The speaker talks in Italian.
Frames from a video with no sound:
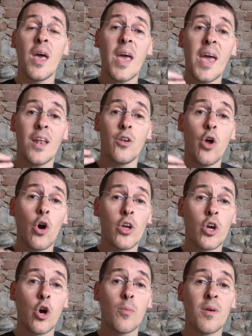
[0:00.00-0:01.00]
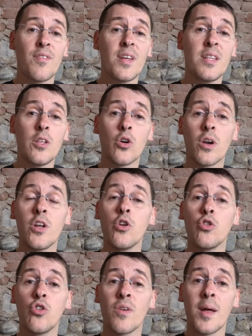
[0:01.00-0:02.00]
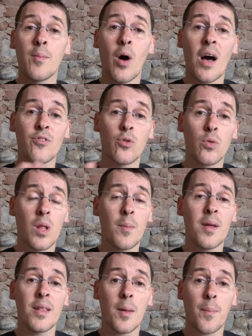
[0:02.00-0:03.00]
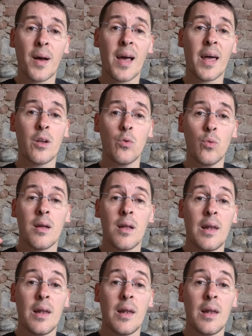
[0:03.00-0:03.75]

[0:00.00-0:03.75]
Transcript: e noi come venditori non dovremo assolutamente pagare nulla.